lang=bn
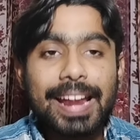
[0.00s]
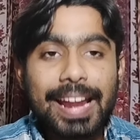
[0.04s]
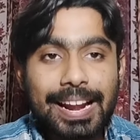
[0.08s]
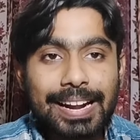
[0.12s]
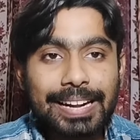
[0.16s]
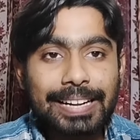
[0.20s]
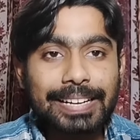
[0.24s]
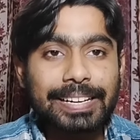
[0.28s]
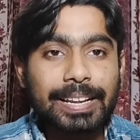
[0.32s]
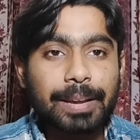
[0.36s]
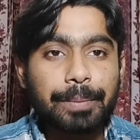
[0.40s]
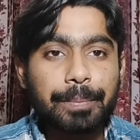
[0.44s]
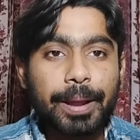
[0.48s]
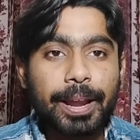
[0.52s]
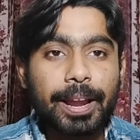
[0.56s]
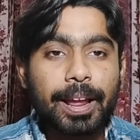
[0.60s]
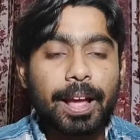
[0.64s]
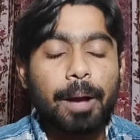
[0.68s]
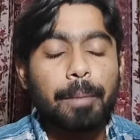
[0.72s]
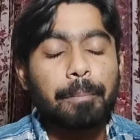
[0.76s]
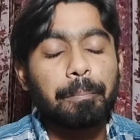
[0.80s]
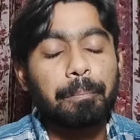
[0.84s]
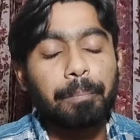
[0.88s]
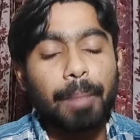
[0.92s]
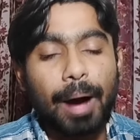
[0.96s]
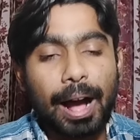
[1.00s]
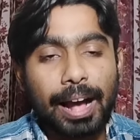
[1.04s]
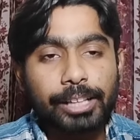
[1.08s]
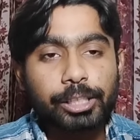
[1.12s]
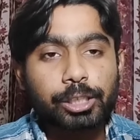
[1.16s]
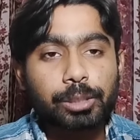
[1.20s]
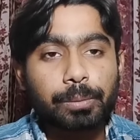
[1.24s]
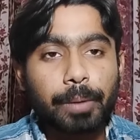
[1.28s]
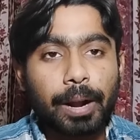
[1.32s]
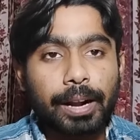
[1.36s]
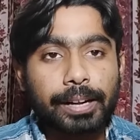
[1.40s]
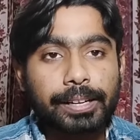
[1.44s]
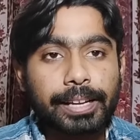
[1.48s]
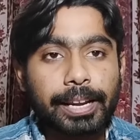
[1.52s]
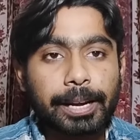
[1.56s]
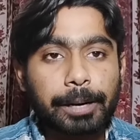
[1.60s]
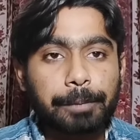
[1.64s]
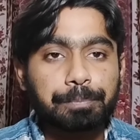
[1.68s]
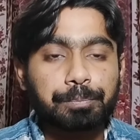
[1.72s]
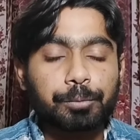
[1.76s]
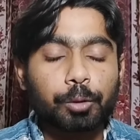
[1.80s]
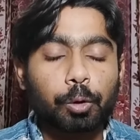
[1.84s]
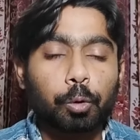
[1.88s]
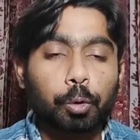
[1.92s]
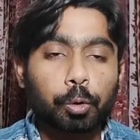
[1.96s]
এই টিমে মাঝ মাঠের
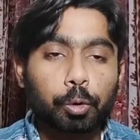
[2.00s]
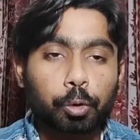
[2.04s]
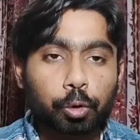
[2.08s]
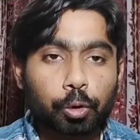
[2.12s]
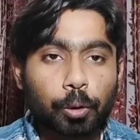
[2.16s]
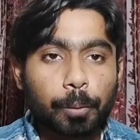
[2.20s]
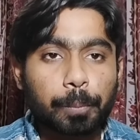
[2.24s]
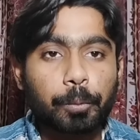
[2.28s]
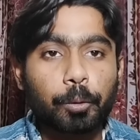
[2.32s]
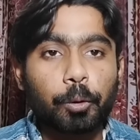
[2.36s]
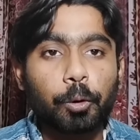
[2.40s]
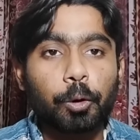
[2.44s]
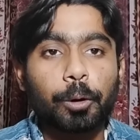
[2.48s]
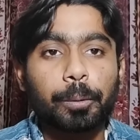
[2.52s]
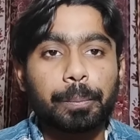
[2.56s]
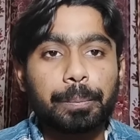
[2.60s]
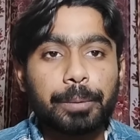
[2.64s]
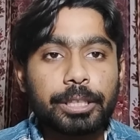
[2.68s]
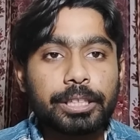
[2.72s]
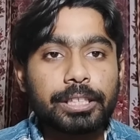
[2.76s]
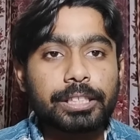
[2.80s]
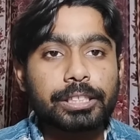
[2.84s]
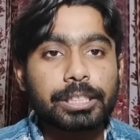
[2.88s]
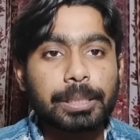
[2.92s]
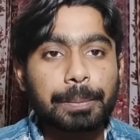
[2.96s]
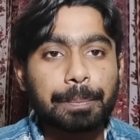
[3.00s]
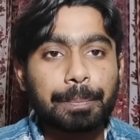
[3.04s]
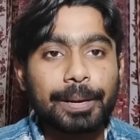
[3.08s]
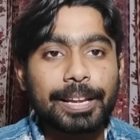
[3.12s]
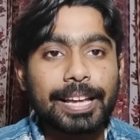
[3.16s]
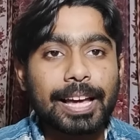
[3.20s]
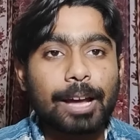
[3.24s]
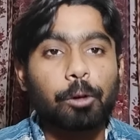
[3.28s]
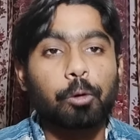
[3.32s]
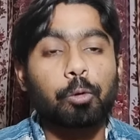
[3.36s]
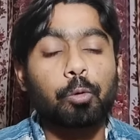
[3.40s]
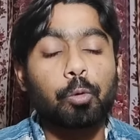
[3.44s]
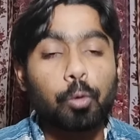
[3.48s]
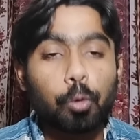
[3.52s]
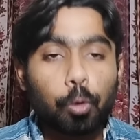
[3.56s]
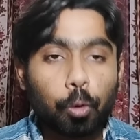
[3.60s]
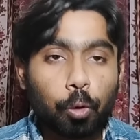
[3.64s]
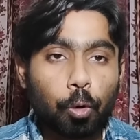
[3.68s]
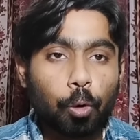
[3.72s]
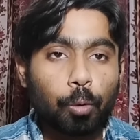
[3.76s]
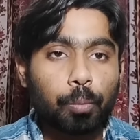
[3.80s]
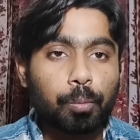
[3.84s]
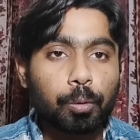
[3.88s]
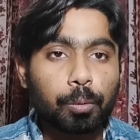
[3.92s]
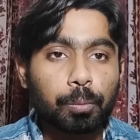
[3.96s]
গুরুত্বপূর্ণ বিদেশি প্লেয়ার
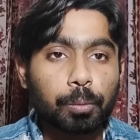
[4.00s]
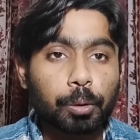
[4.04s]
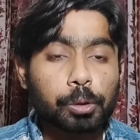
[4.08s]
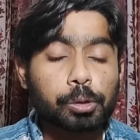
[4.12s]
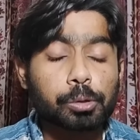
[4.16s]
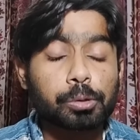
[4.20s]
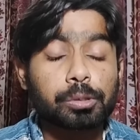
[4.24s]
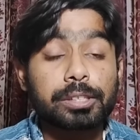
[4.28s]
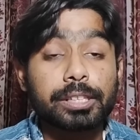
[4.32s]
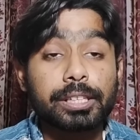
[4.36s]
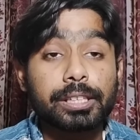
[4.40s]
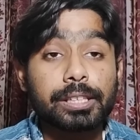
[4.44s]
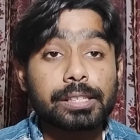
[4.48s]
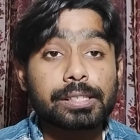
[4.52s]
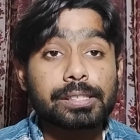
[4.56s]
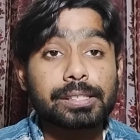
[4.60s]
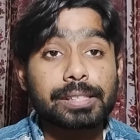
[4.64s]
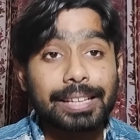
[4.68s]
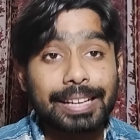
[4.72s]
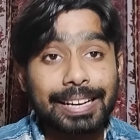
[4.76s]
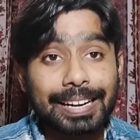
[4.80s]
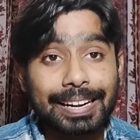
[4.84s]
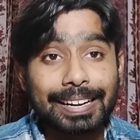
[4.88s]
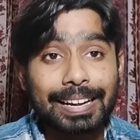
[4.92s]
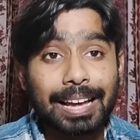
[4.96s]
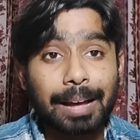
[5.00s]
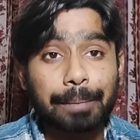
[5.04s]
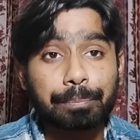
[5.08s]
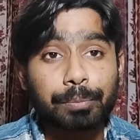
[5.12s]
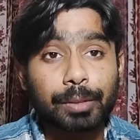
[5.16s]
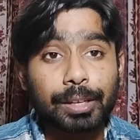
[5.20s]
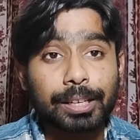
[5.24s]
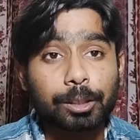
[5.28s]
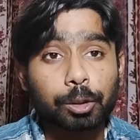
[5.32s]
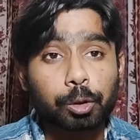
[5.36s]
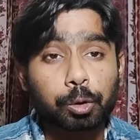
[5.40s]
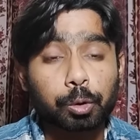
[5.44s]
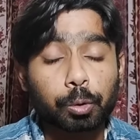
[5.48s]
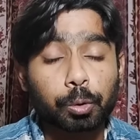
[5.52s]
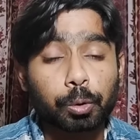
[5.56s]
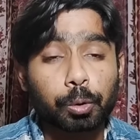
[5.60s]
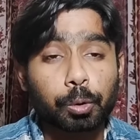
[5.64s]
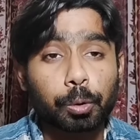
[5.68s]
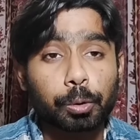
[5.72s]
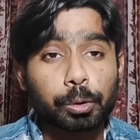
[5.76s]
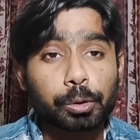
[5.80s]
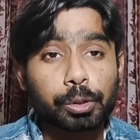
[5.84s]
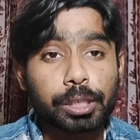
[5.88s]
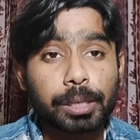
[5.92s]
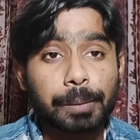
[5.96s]
হুগো বুমোস তিনি সেকেন্ড হাফ থেকে শুরু
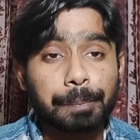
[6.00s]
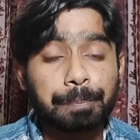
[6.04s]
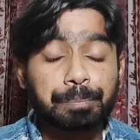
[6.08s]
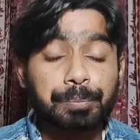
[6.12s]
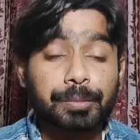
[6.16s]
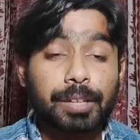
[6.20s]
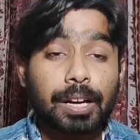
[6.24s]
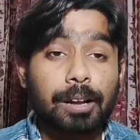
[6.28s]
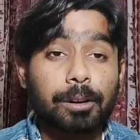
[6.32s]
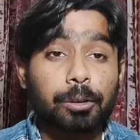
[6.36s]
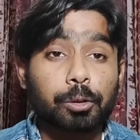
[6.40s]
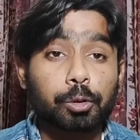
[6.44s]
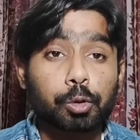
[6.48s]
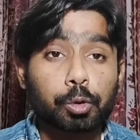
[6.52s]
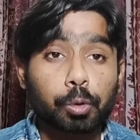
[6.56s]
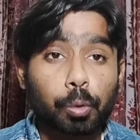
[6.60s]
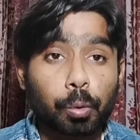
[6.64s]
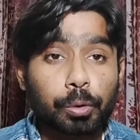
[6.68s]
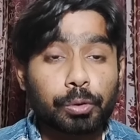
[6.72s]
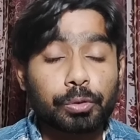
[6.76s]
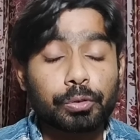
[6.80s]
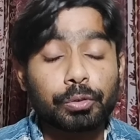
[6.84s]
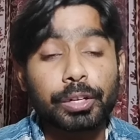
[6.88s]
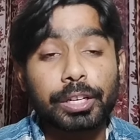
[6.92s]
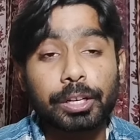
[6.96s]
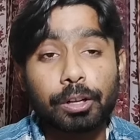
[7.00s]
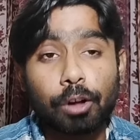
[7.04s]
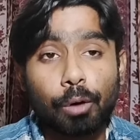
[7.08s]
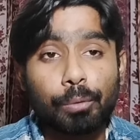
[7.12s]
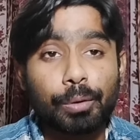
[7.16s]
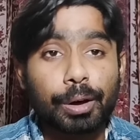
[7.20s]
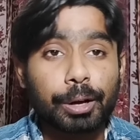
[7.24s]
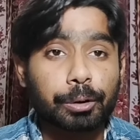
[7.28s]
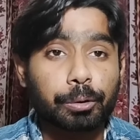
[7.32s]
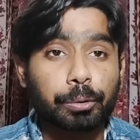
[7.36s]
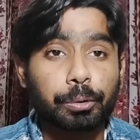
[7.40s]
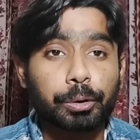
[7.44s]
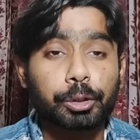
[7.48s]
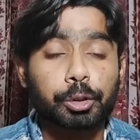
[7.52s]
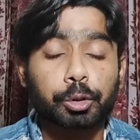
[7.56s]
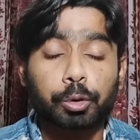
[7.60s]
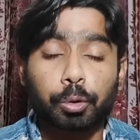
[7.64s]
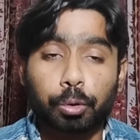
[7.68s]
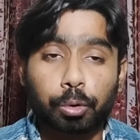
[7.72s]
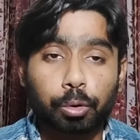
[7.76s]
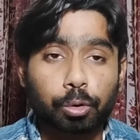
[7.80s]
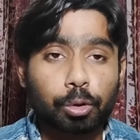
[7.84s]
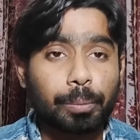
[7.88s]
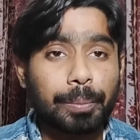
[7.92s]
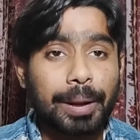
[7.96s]
করছেন কারণ চোট রিকভার করে
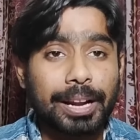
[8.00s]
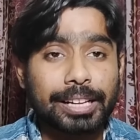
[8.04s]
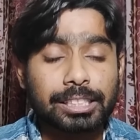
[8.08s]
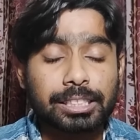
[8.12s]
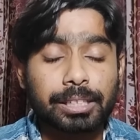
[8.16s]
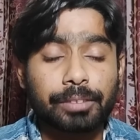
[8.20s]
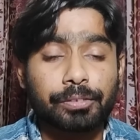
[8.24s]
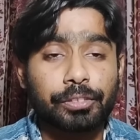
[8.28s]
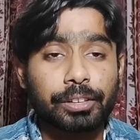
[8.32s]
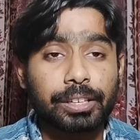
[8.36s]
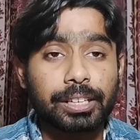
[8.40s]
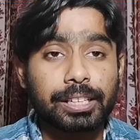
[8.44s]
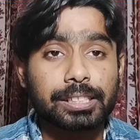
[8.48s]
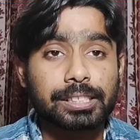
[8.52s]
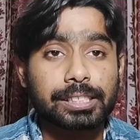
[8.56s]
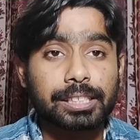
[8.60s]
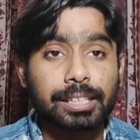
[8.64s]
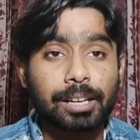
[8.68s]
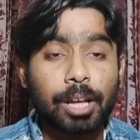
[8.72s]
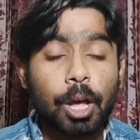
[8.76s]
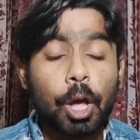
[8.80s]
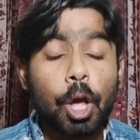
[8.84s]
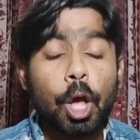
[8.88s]
সদ্য ম্যাচে ফিরেছেন